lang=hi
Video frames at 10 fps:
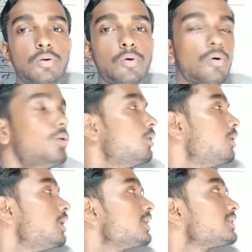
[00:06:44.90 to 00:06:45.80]
को लो
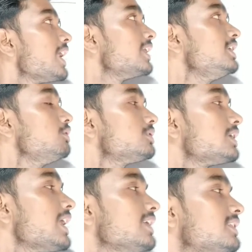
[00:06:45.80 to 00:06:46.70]
शादी
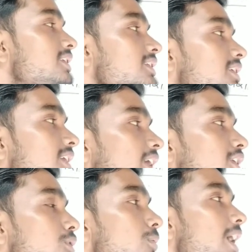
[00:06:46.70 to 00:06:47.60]
होता तो राजश्री से
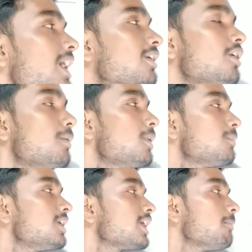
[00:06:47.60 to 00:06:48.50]
शादी हुआ ग्रह
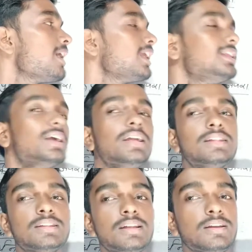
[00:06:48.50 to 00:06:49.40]
बर्मन का मार दिया
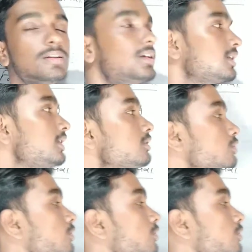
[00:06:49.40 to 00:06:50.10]
इसने किसको